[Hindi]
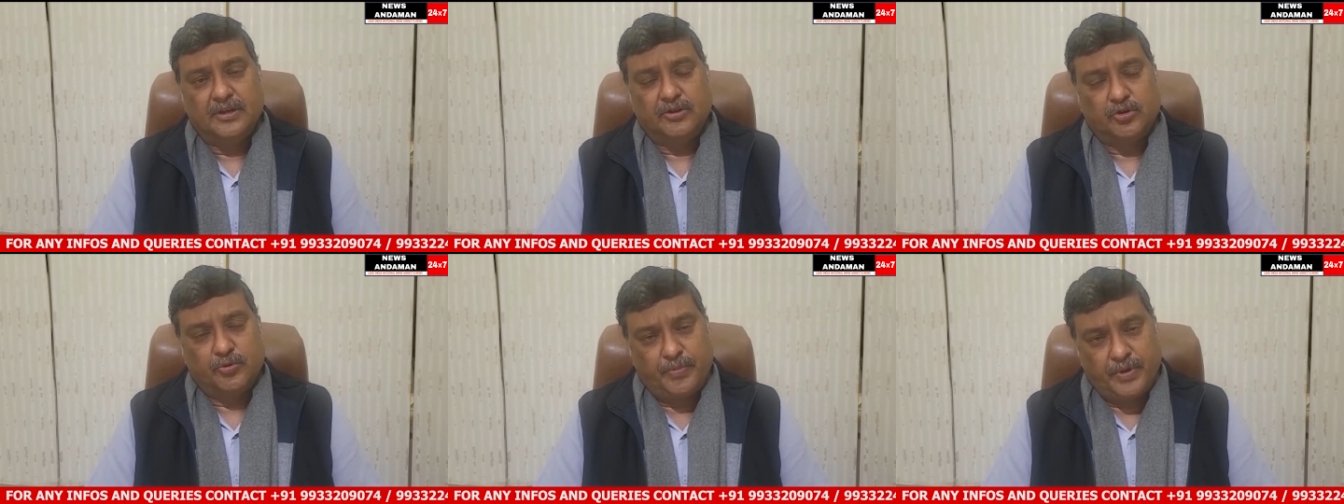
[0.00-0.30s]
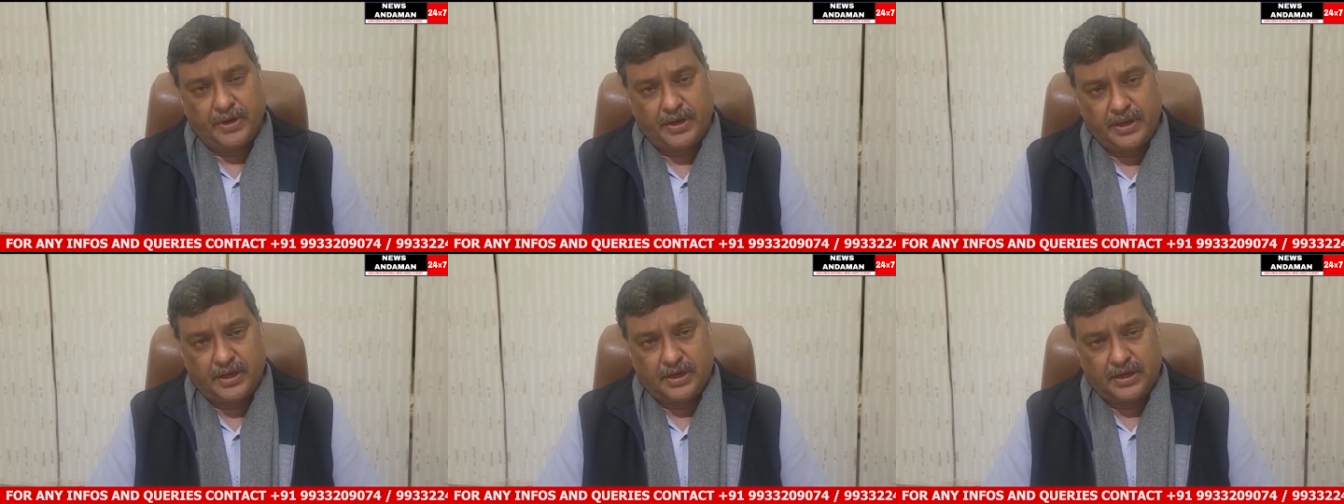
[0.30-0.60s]
तो
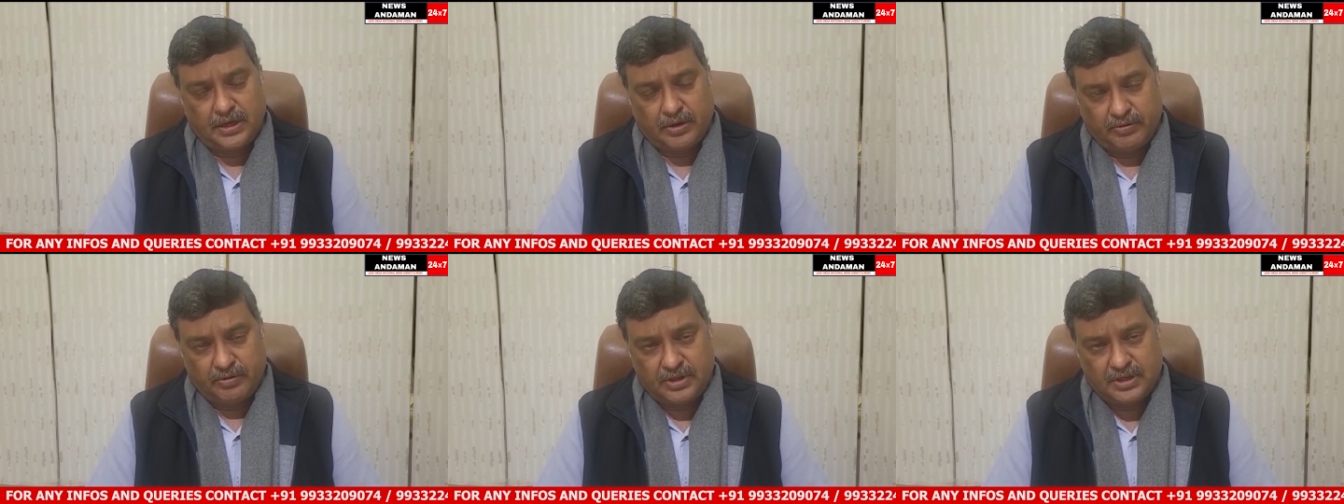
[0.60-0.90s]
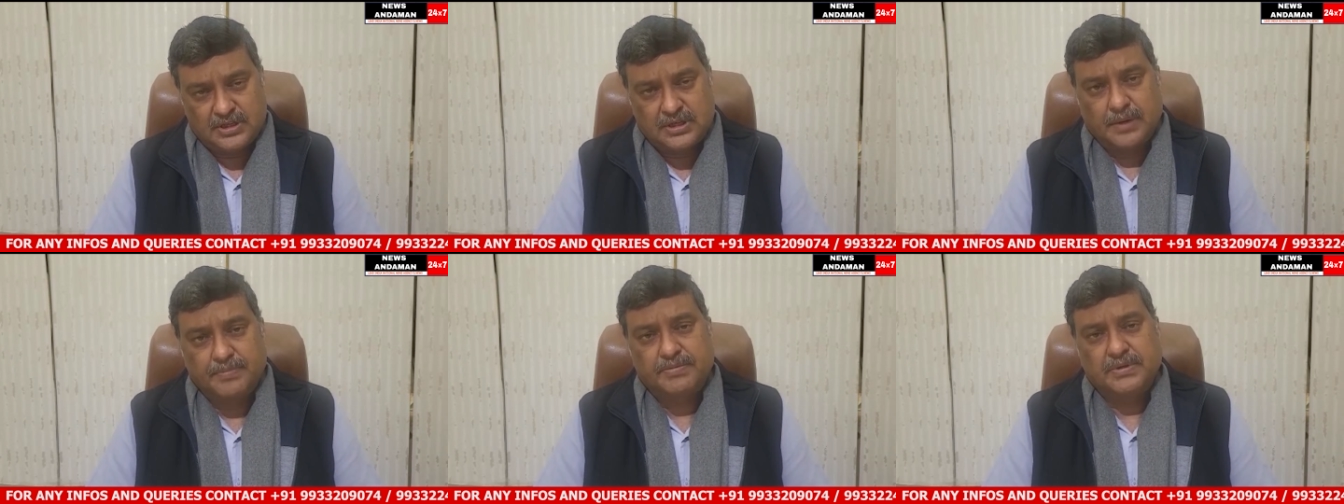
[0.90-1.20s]
मैंने गवर्नर
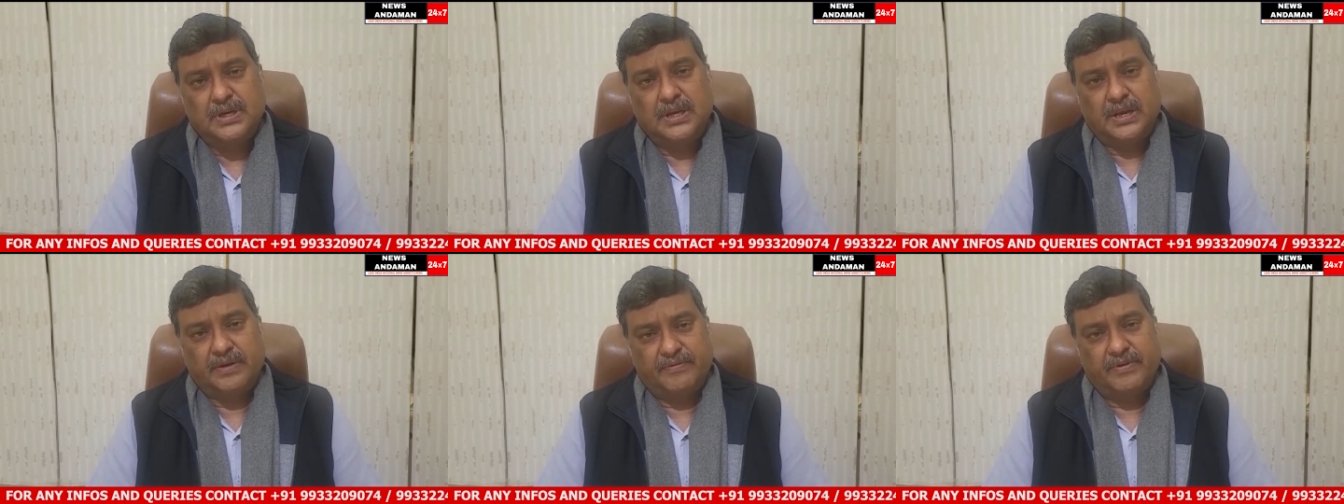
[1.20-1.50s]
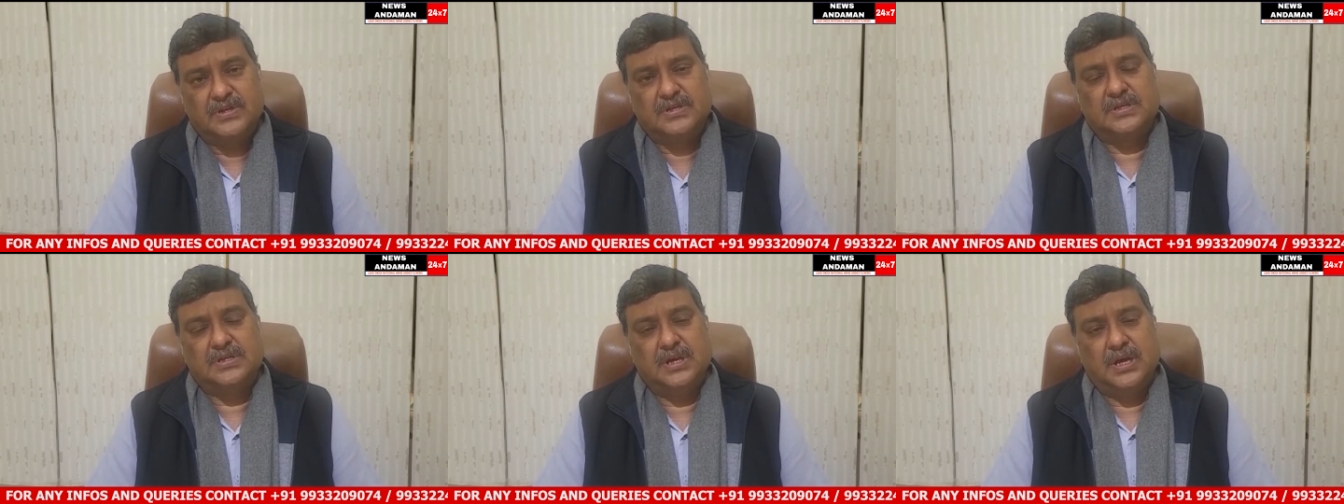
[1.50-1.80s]
साहब से
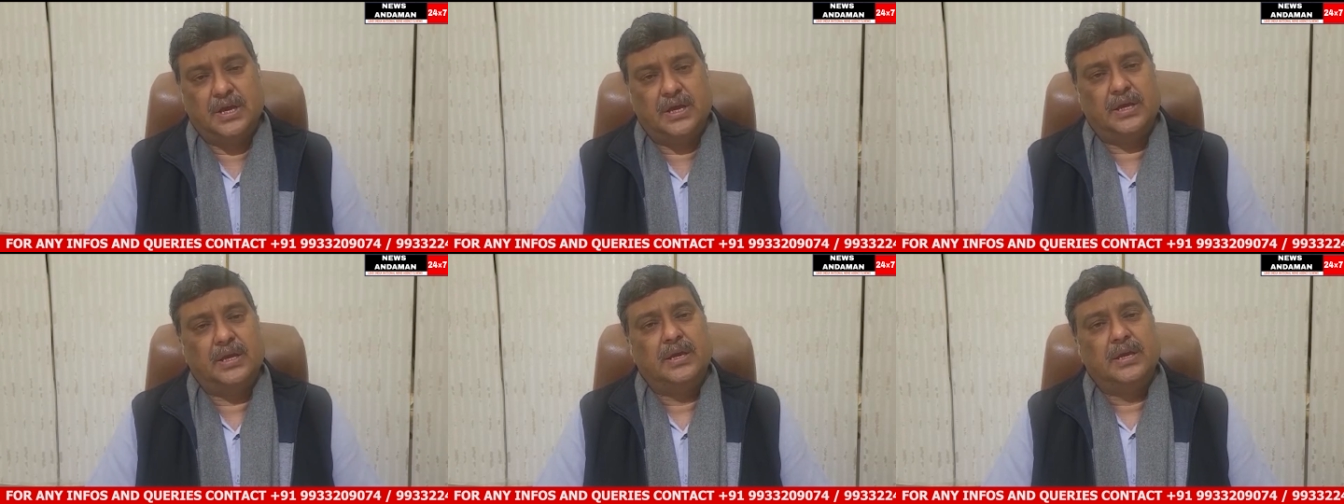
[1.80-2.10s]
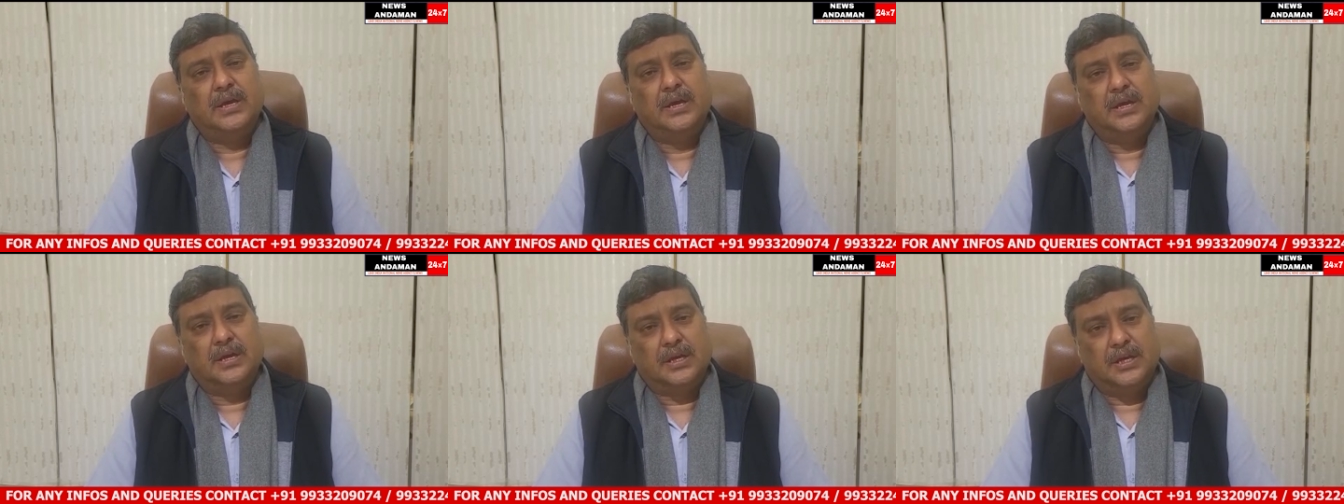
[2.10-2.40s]
रिक्वेस्ट किया है
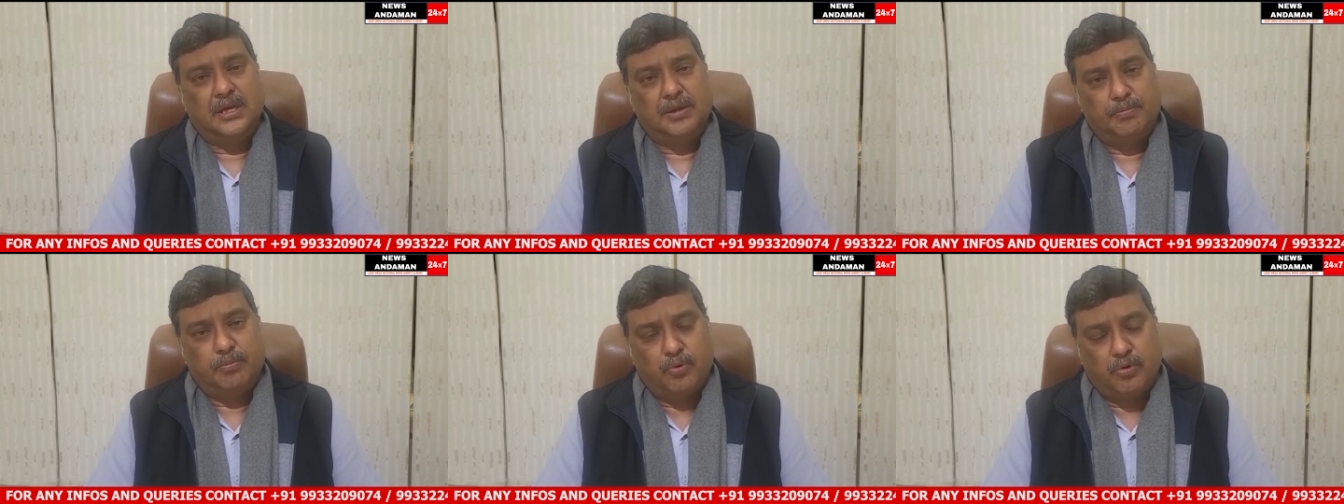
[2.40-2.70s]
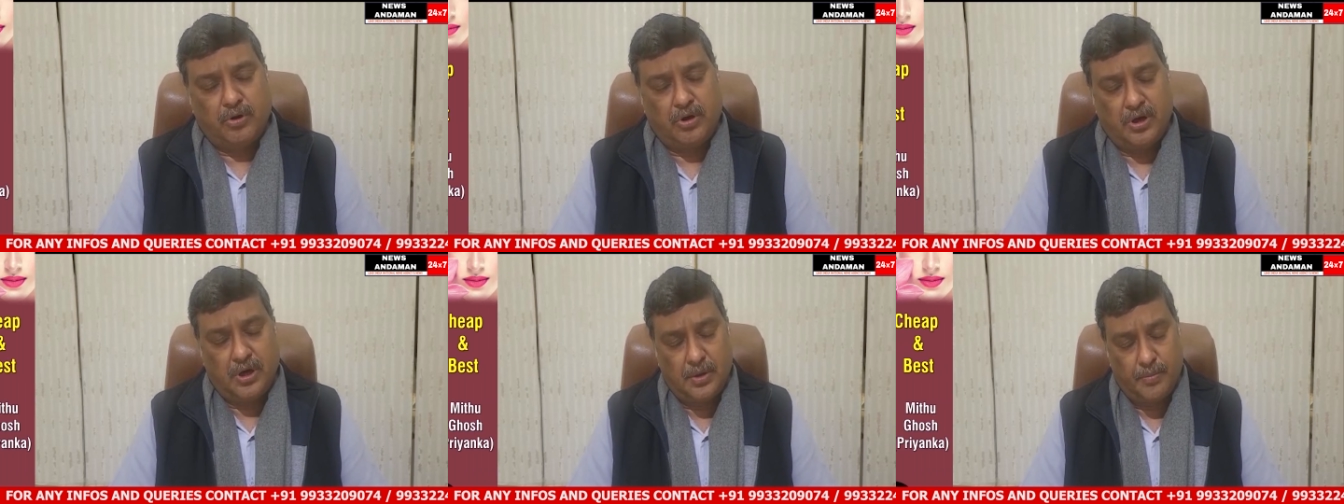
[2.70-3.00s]
कि
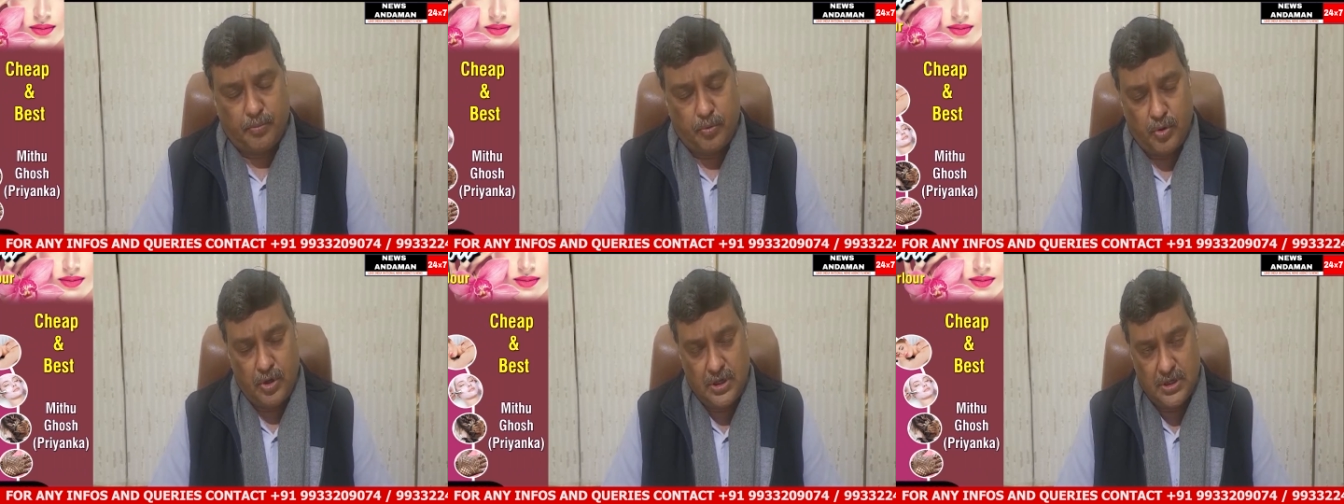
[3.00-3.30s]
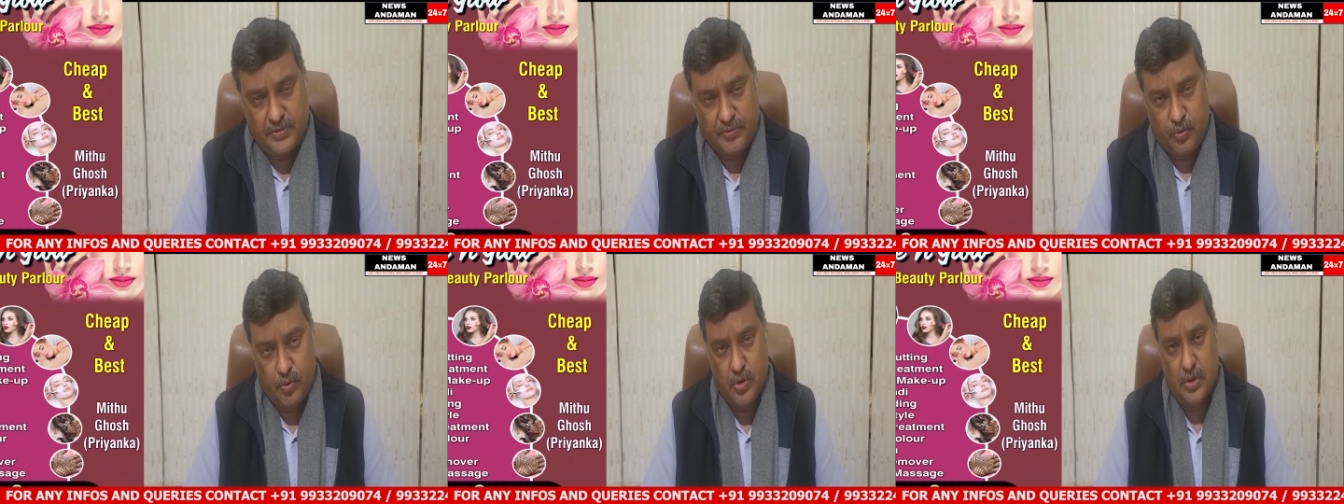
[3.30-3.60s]

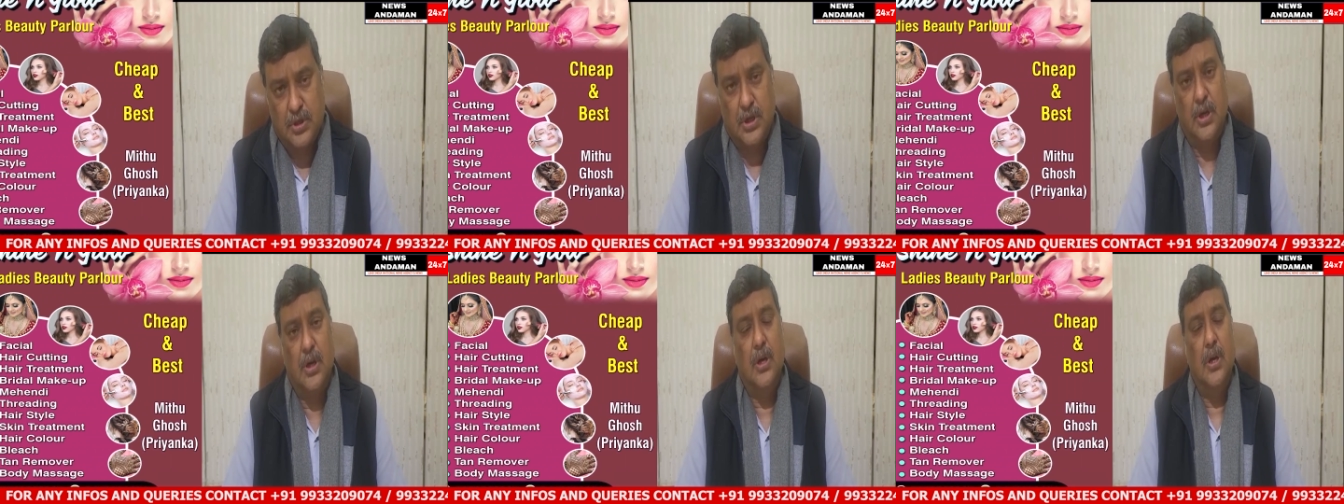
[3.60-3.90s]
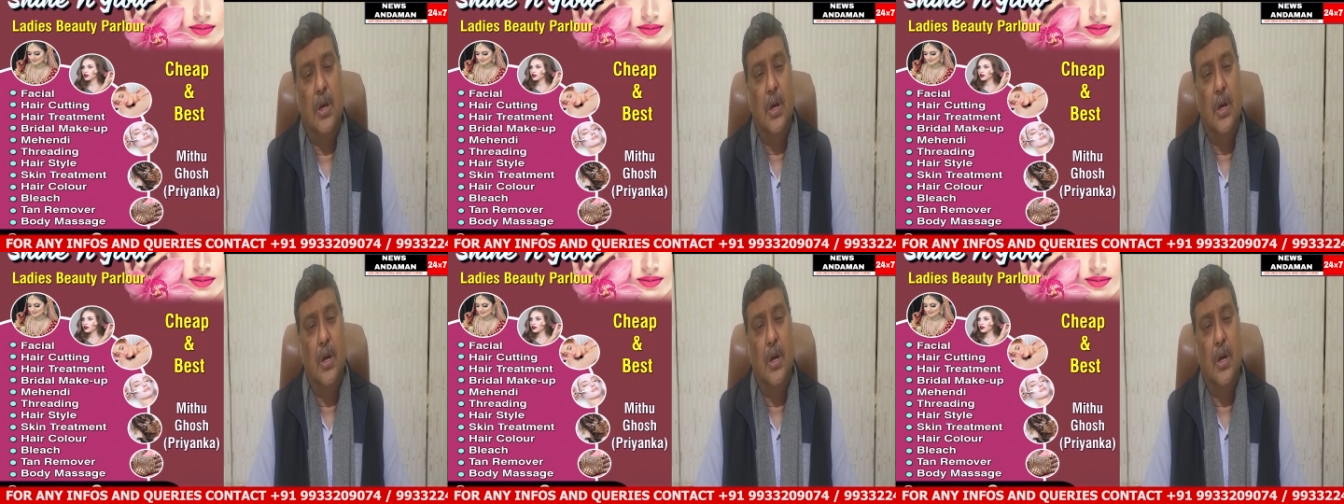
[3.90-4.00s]
पुलिस फोर्स का